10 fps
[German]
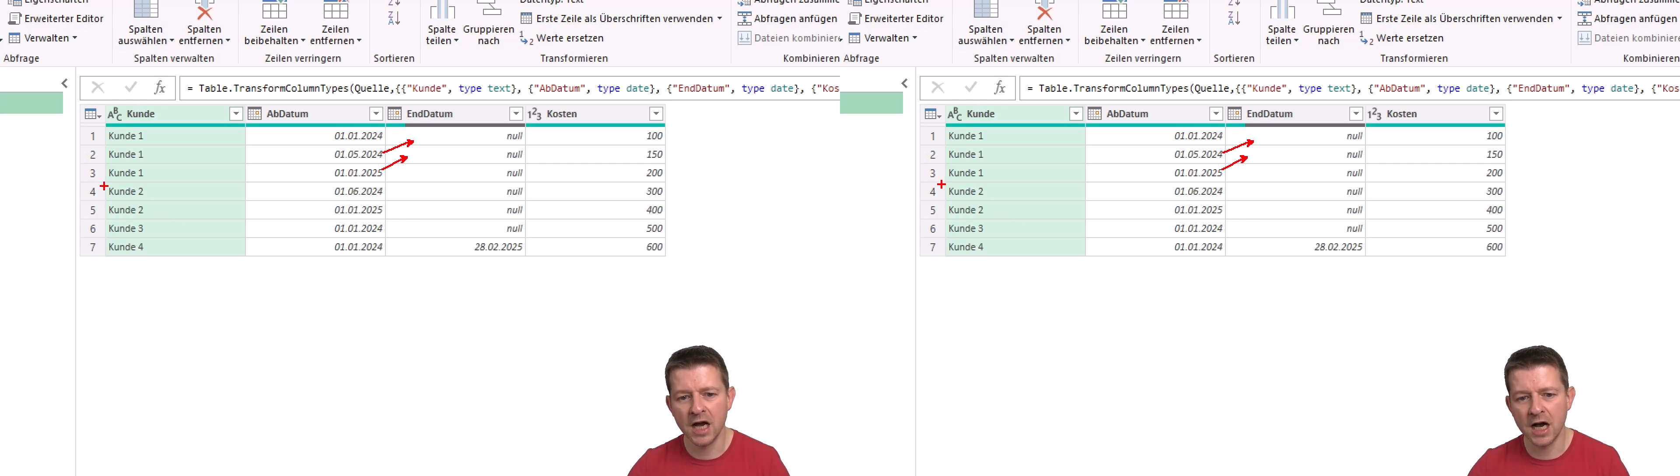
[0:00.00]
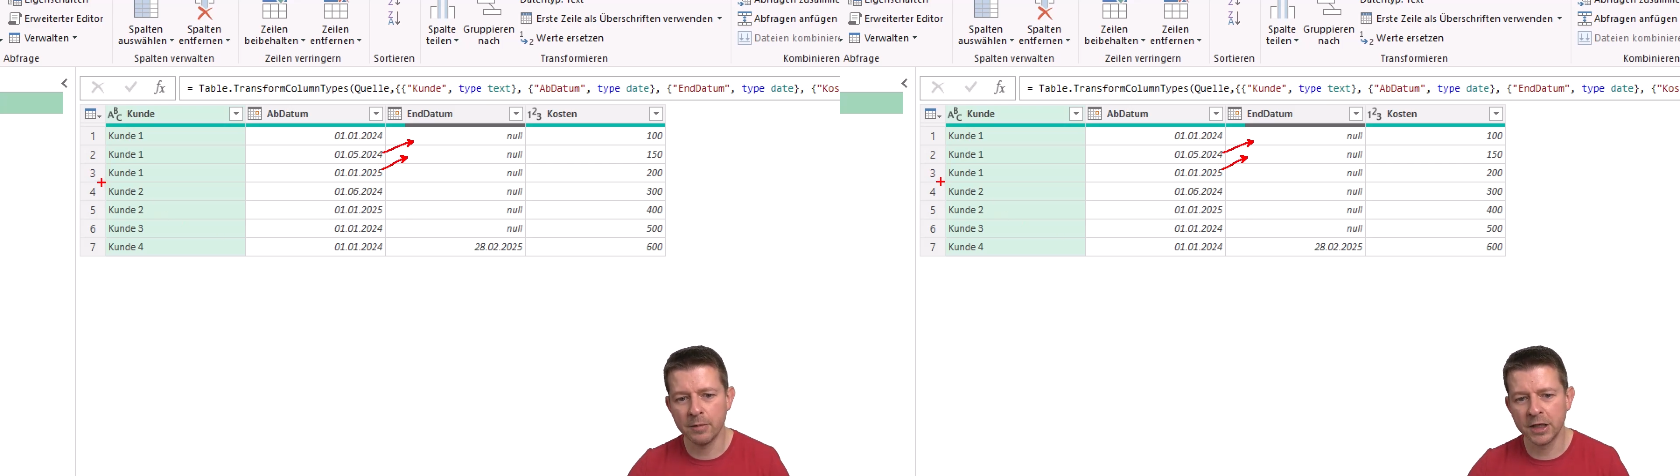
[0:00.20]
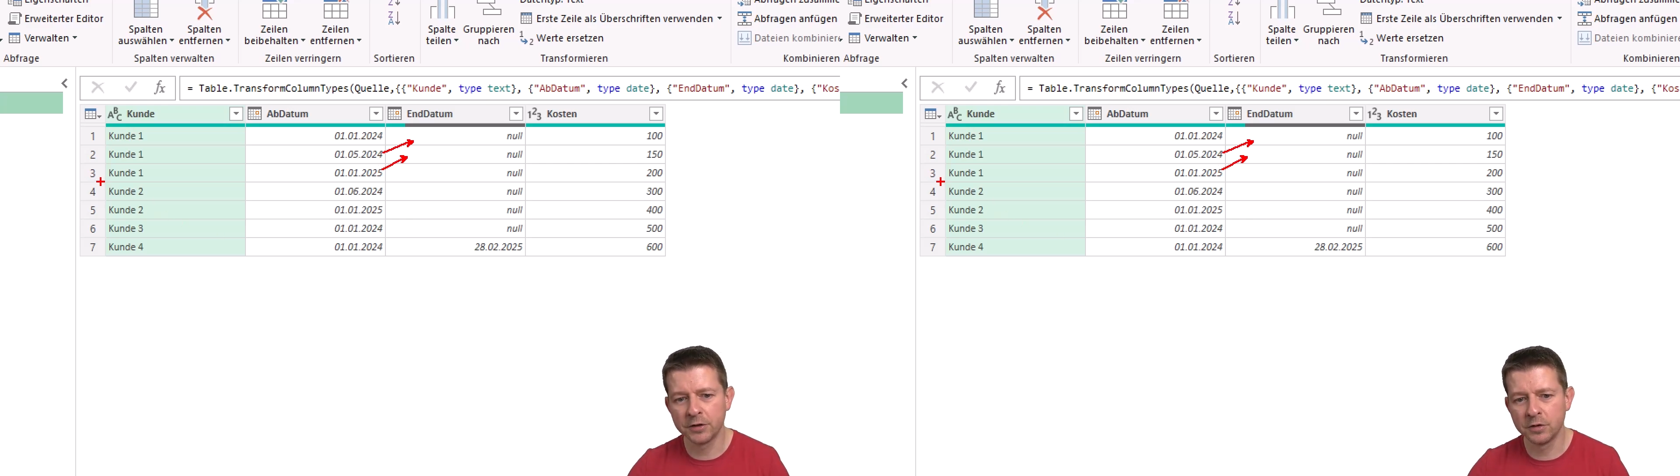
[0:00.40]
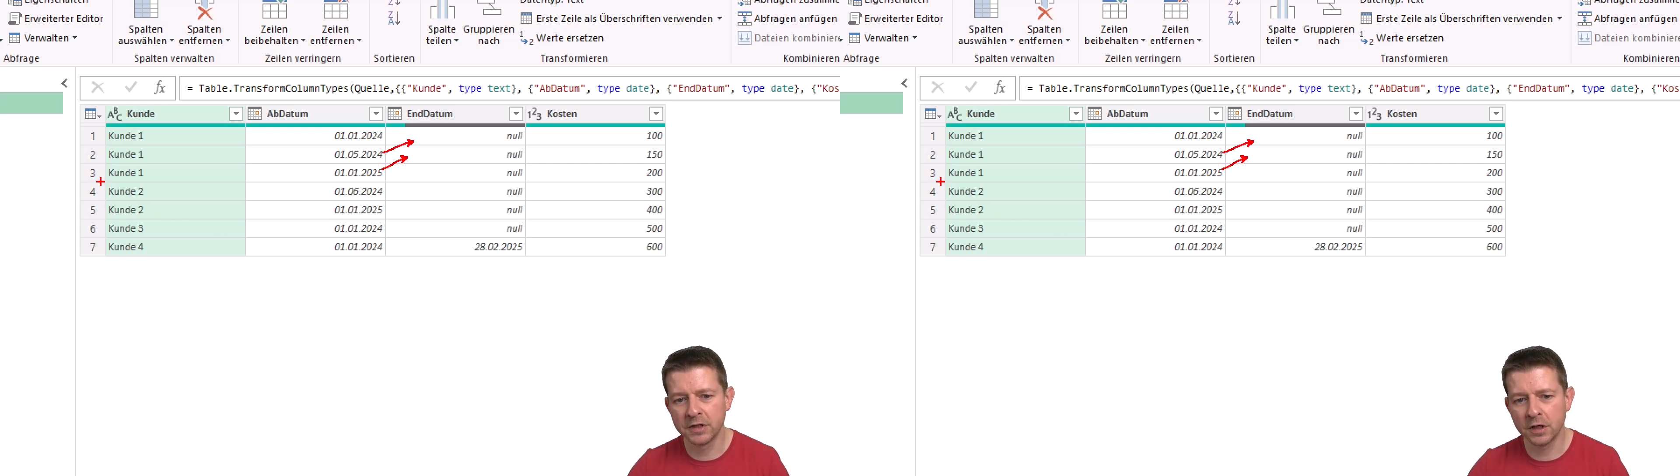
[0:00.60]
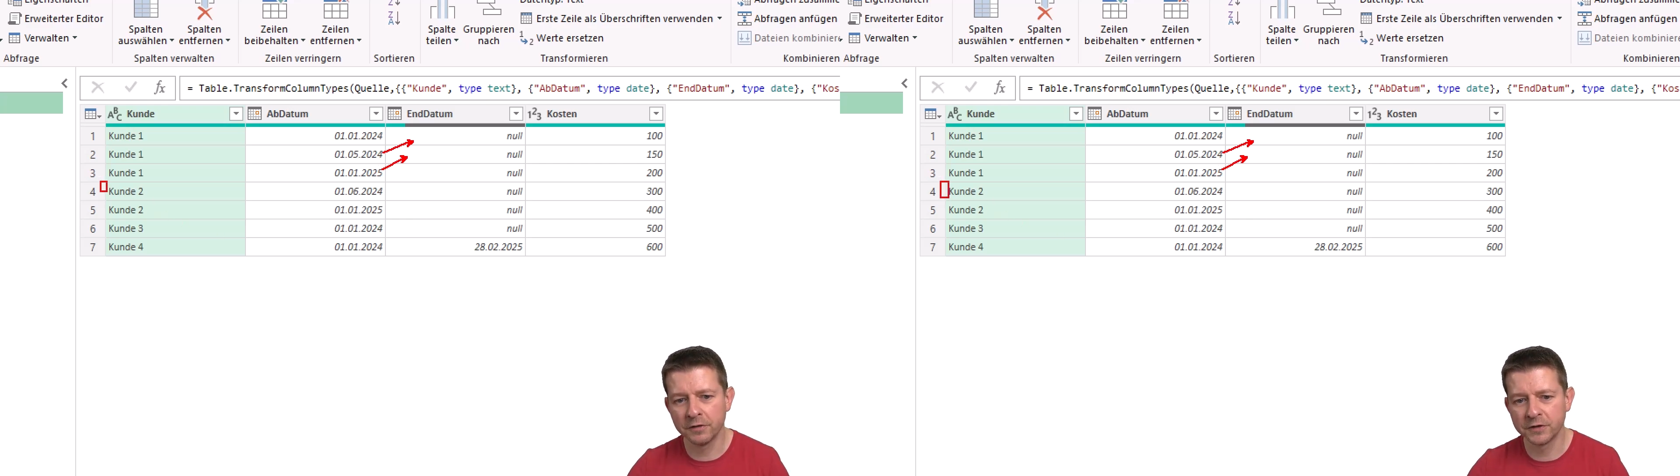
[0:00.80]
Aber natürlich
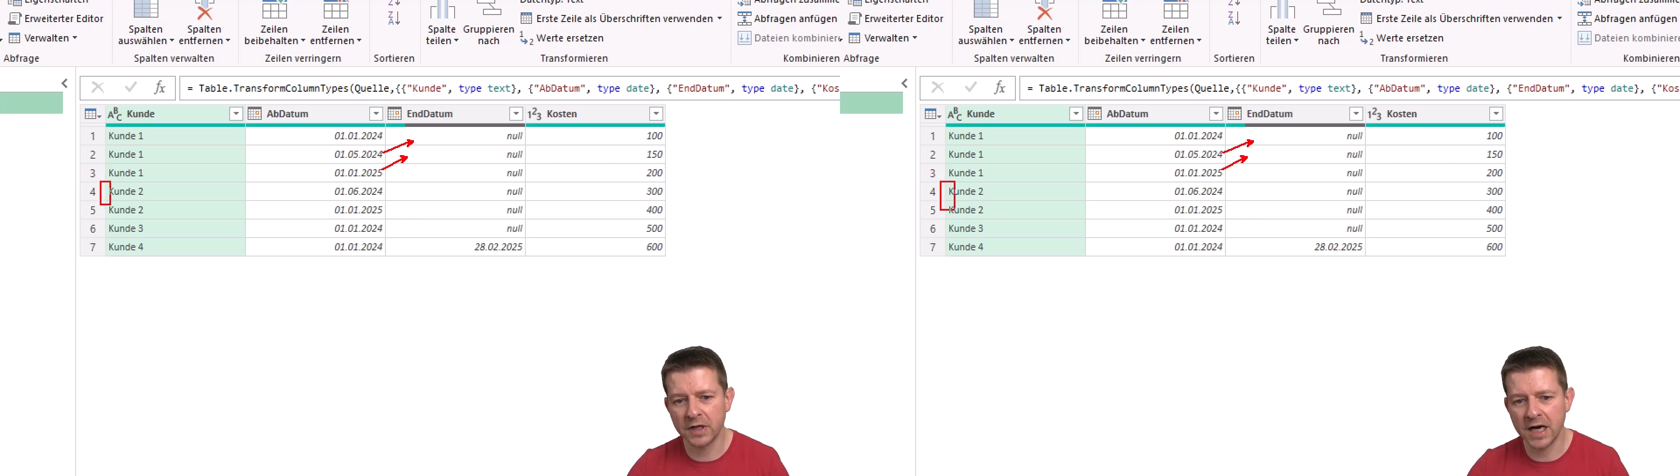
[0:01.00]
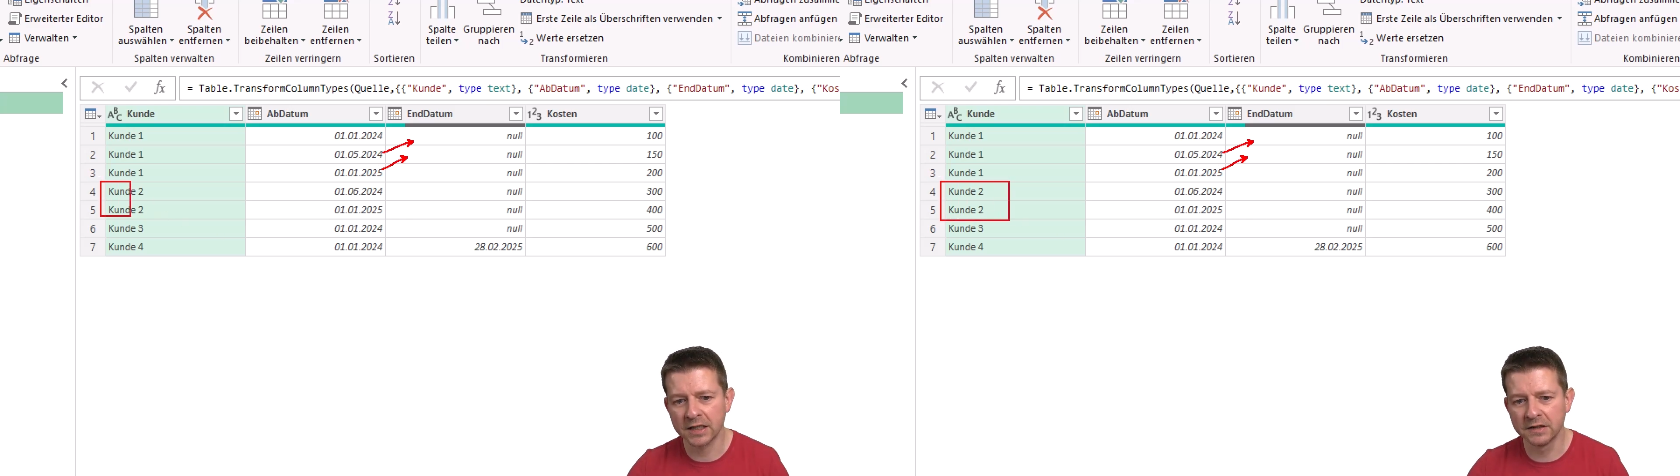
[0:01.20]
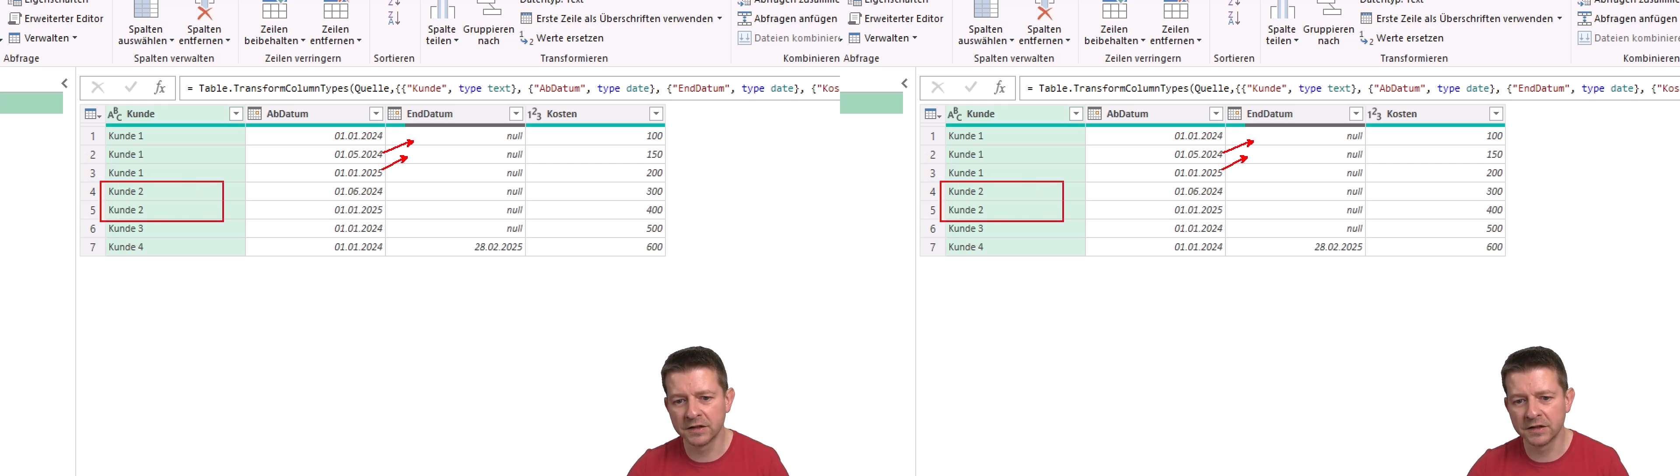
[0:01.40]
darauf zu achten,